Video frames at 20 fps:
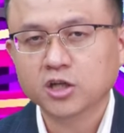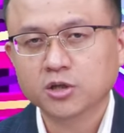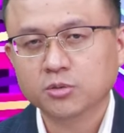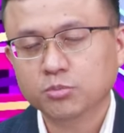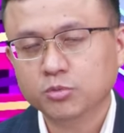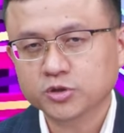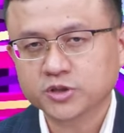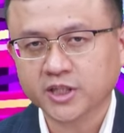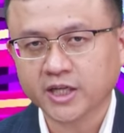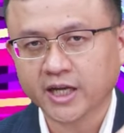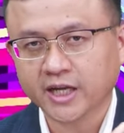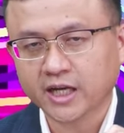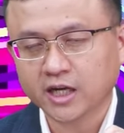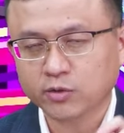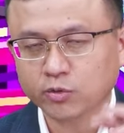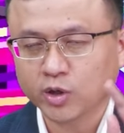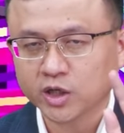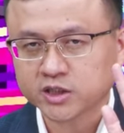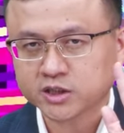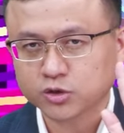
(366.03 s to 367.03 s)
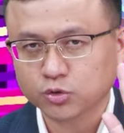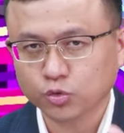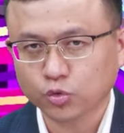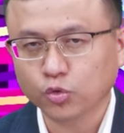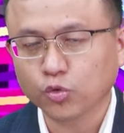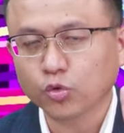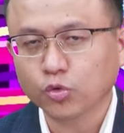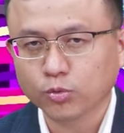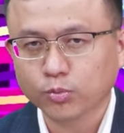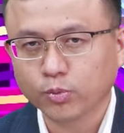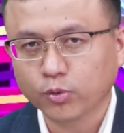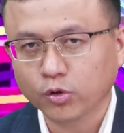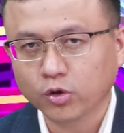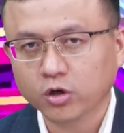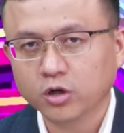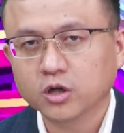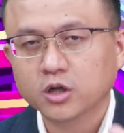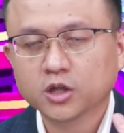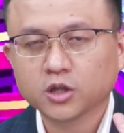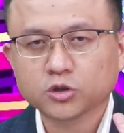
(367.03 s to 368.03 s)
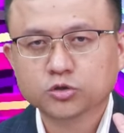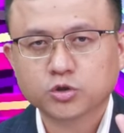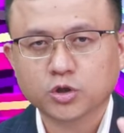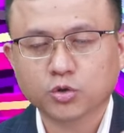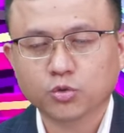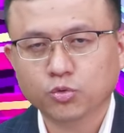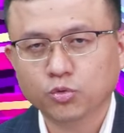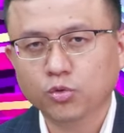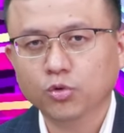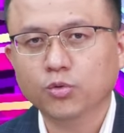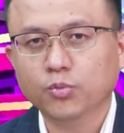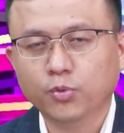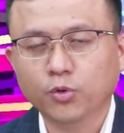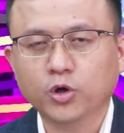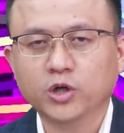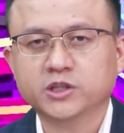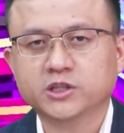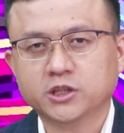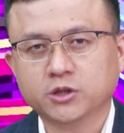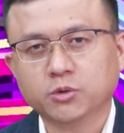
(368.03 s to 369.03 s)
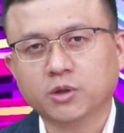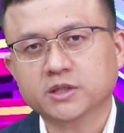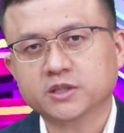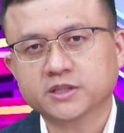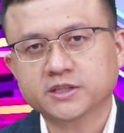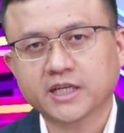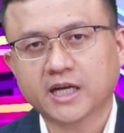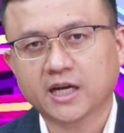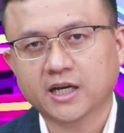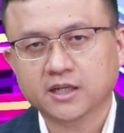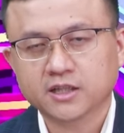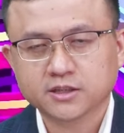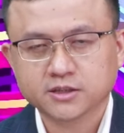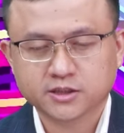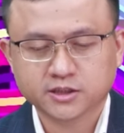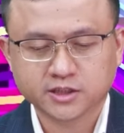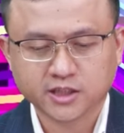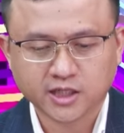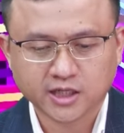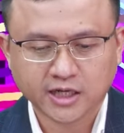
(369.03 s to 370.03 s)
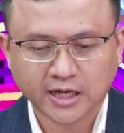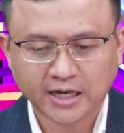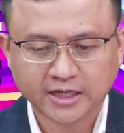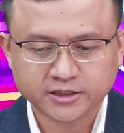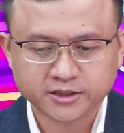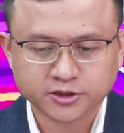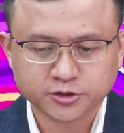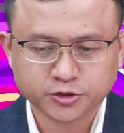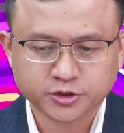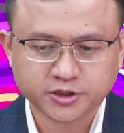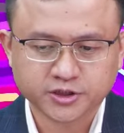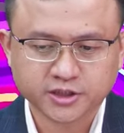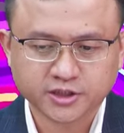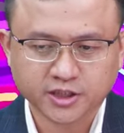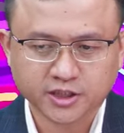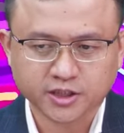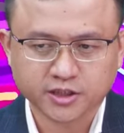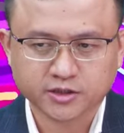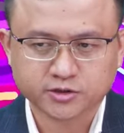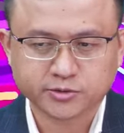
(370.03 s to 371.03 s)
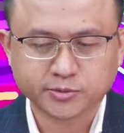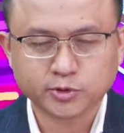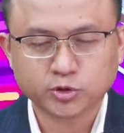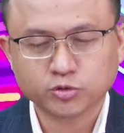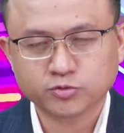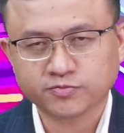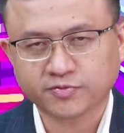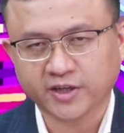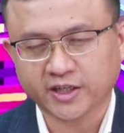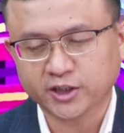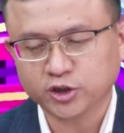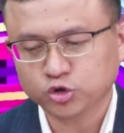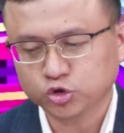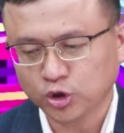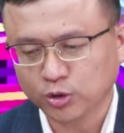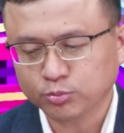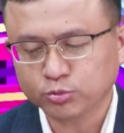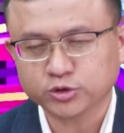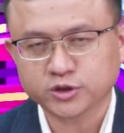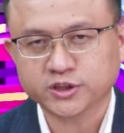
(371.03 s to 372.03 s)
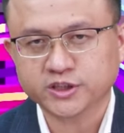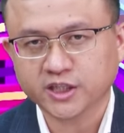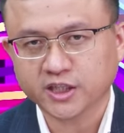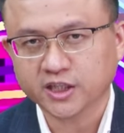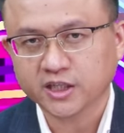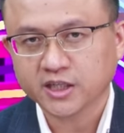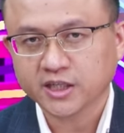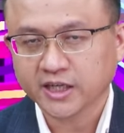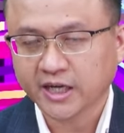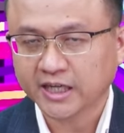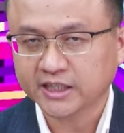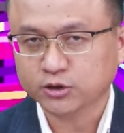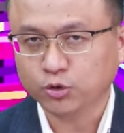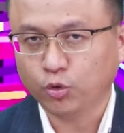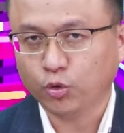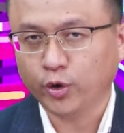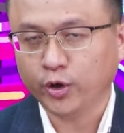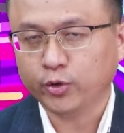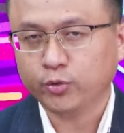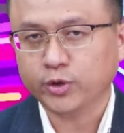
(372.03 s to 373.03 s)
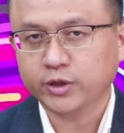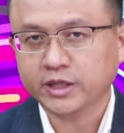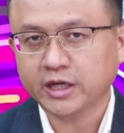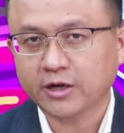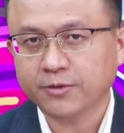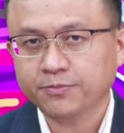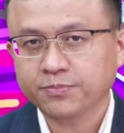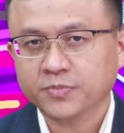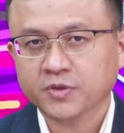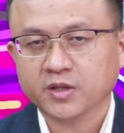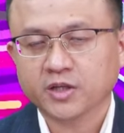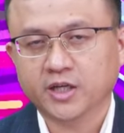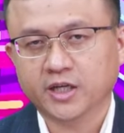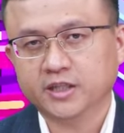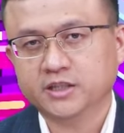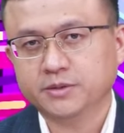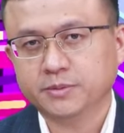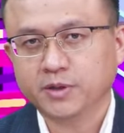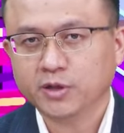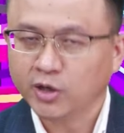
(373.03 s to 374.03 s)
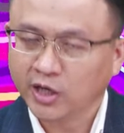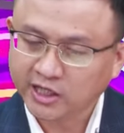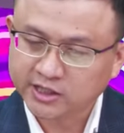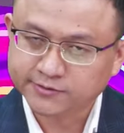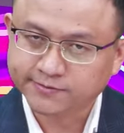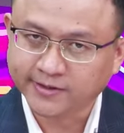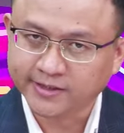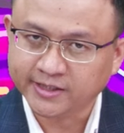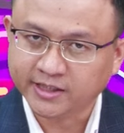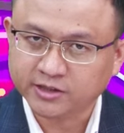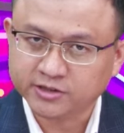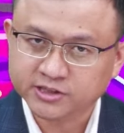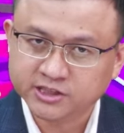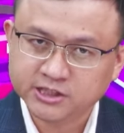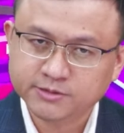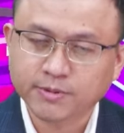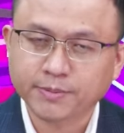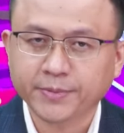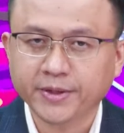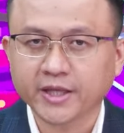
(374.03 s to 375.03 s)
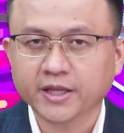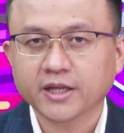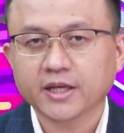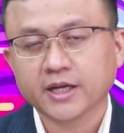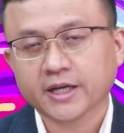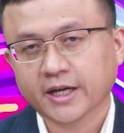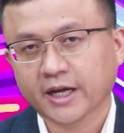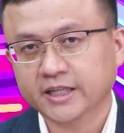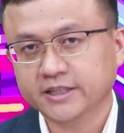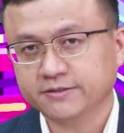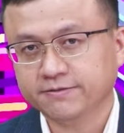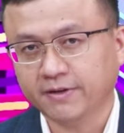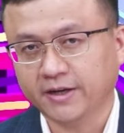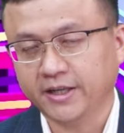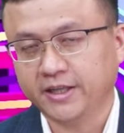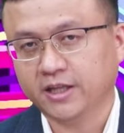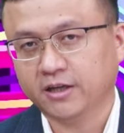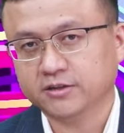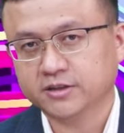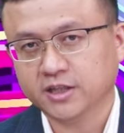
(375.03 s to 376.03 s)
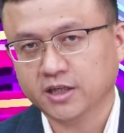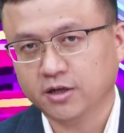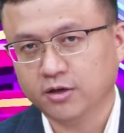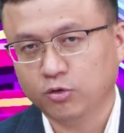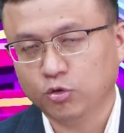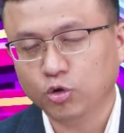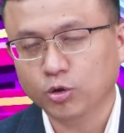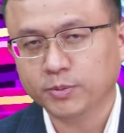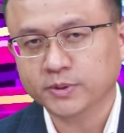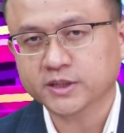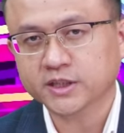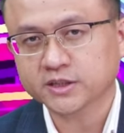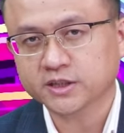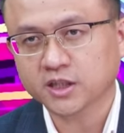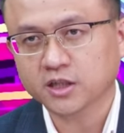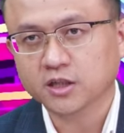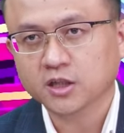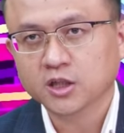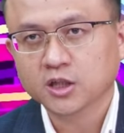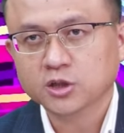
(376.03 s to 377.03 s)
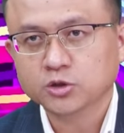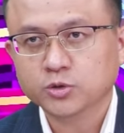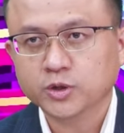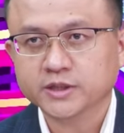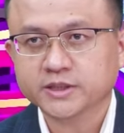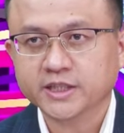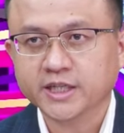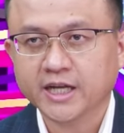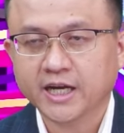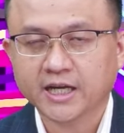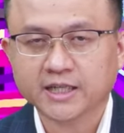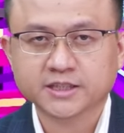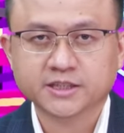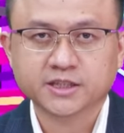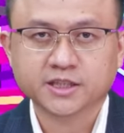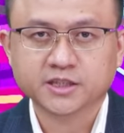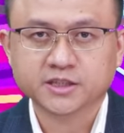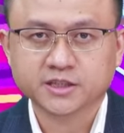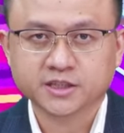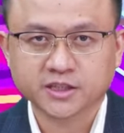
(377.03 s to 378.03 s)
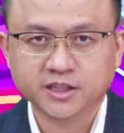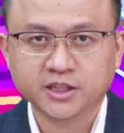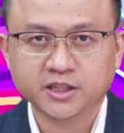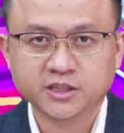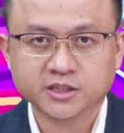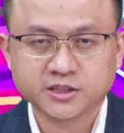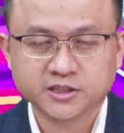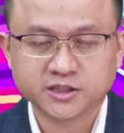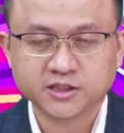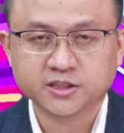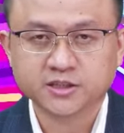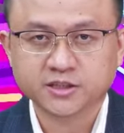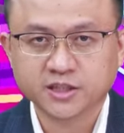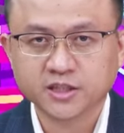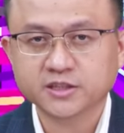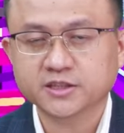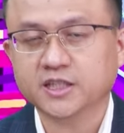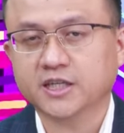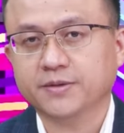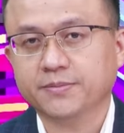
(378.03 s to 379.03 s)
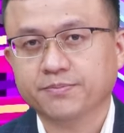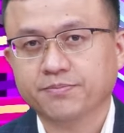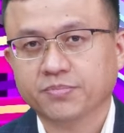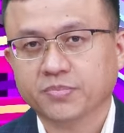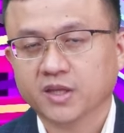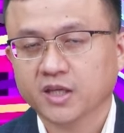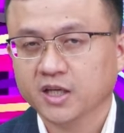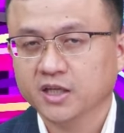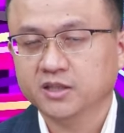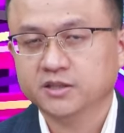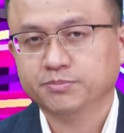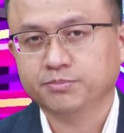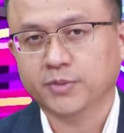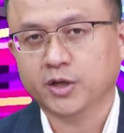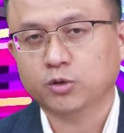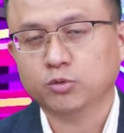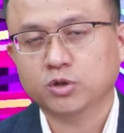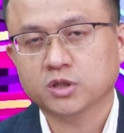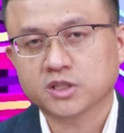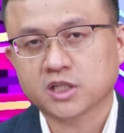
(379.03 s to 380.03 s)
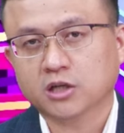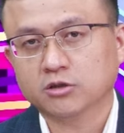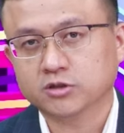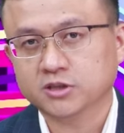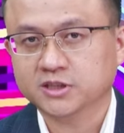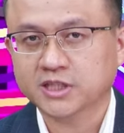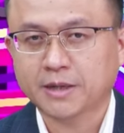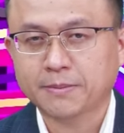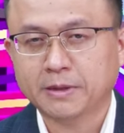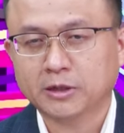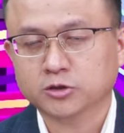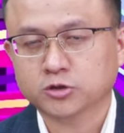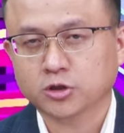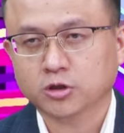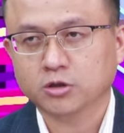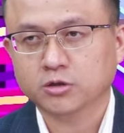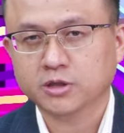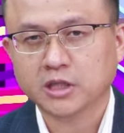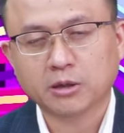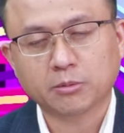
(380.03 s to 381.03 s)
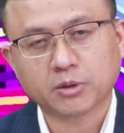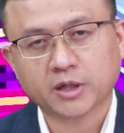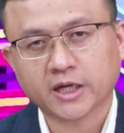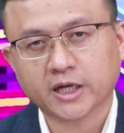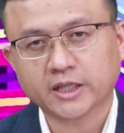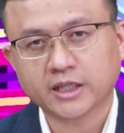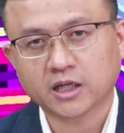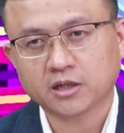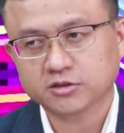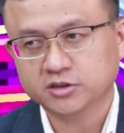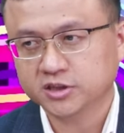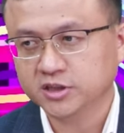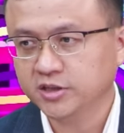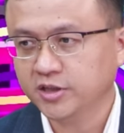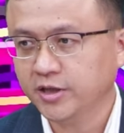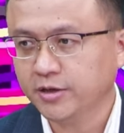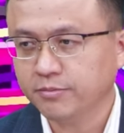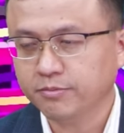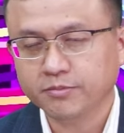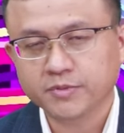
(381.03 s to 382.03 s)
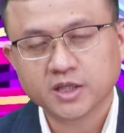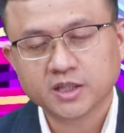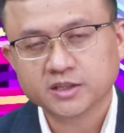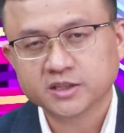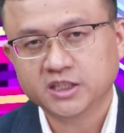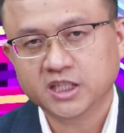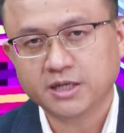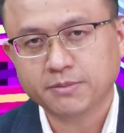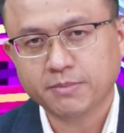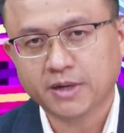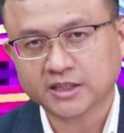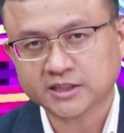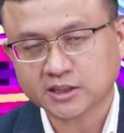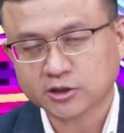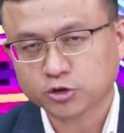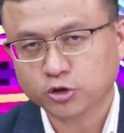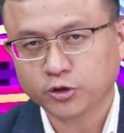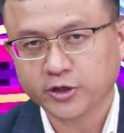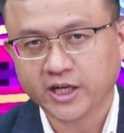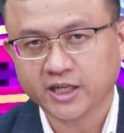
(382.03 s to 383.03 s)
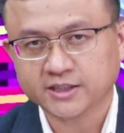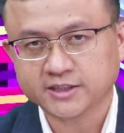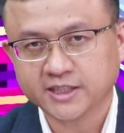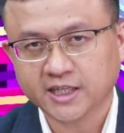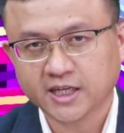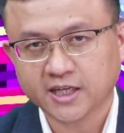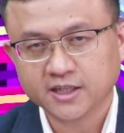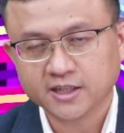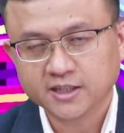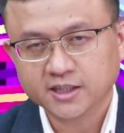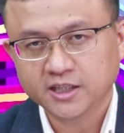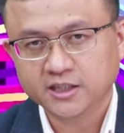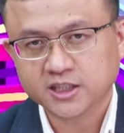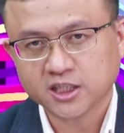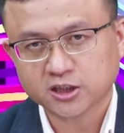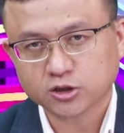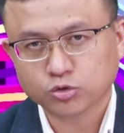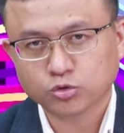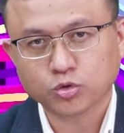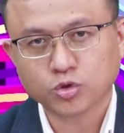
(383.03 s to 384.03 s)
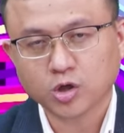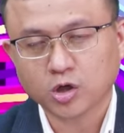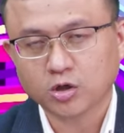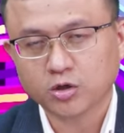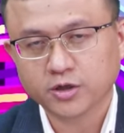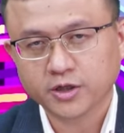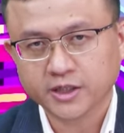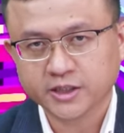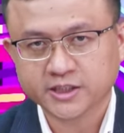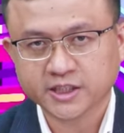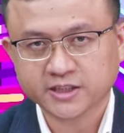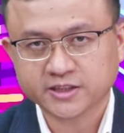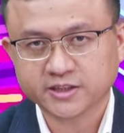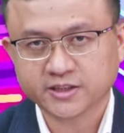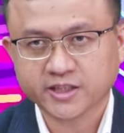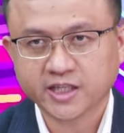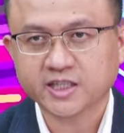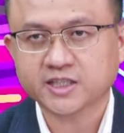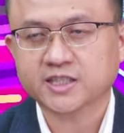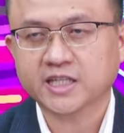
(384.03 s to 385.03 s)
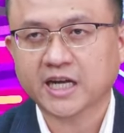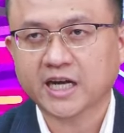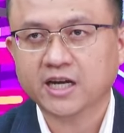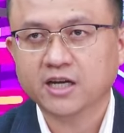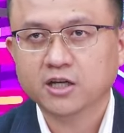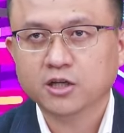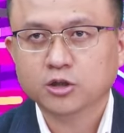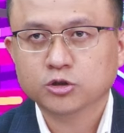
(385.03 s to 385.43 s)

目前来看的话是五五坡，所以五五坡的情况之下，其实行情就是呃这边反映川普事件开始回归到。哎，这边开始反映到基本面，开始反映到这个货币政策，所以这类行情呢，请你紧盯着美股的超级财报周。那我们可以看到，今天今天马上就有两家，一家是 Google，一家是 Tesla。